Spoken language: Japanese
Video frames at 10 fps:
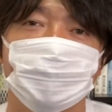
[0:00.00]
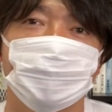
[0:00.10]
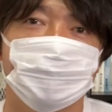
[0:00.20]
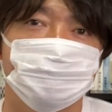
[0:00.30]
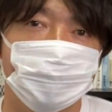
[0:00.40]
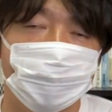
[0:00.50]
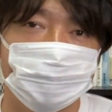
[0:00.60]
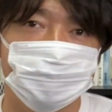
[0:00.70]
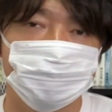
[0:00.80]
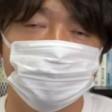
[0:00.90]
えー、まあ、
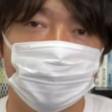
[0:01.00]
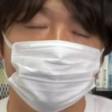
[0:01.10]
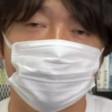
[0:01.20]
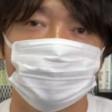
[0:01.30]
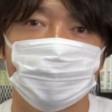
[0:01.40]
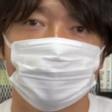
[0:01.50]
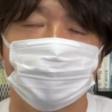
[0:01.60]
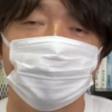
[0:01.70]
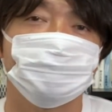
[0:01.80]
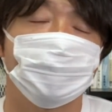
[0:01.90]
ライブ中継的にね、
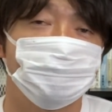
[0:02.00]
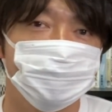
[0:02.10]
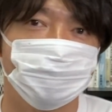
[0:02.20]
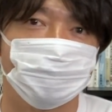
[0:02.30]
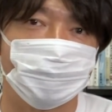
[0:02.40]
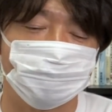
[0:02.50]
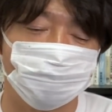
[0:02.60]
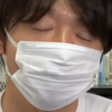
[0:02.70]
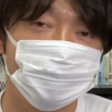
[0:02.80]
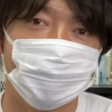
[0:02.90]
あの、まあ、もちろん、あ
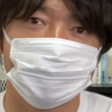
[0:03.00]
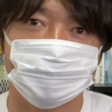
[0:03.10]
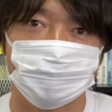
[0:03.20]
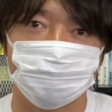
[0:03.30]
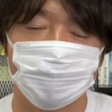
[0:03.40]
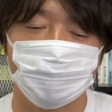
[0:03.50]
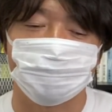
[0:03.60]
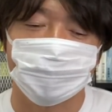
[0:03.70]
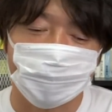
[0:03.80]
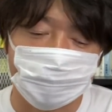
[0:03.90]
の、録画なんですけど
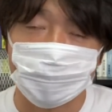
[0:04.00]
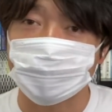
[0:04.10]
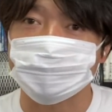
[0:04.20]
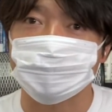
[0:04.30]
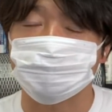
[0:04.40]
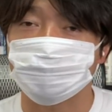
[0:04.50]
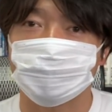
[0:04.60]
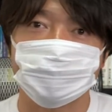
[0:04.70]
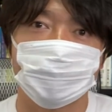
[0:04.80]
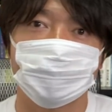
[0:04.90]
も、えー、毎日ね、お
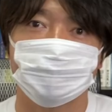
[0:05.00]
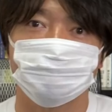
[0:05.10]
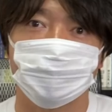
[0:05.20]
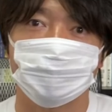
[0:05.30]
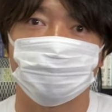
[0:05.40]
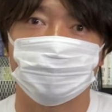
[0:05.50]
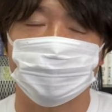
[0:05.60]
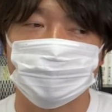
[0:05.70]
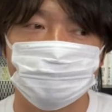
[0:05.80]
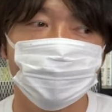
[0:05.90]
届けしたいなと思っており
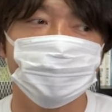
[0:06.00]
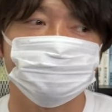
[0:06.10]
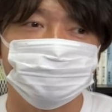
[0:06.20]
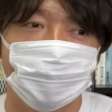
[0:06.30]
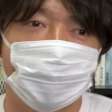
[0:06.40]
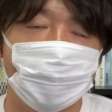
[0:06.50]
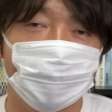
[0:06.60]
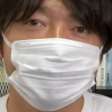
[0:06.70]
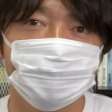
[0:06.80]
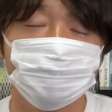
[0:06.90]
ます。やっぱり、上
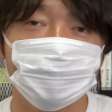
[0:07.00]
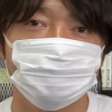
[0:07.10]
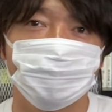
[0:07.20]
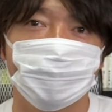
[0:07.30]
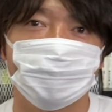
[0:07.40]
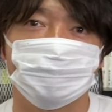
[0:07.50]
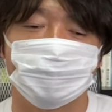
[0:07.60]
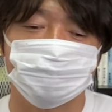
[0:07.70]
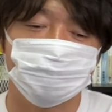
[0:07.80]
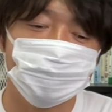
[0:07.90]
がってる時に儲かるって
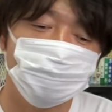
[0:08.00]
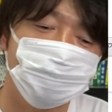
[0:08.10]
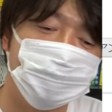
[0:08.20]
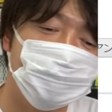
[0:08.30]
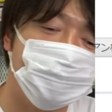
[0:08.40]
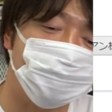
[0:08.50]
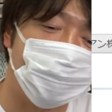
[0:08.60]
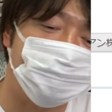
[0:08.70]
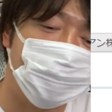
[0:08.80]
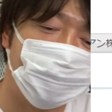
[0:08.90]
いうのは、それは当然ですよ
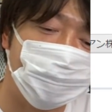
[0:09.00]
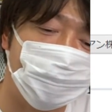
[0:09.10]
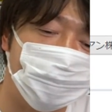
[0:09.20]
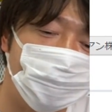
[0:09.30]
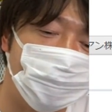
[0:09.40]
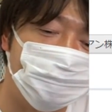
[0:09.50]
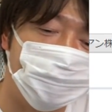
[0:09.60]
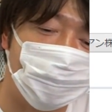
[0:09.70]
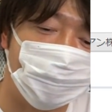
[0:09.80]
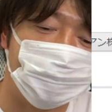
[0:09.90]
ね。右肩上がりで
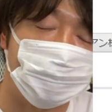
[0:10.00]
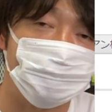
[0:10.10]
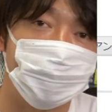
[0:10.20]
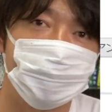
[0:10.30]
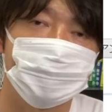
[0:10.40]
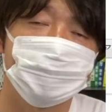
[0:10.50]
株価上がってればね、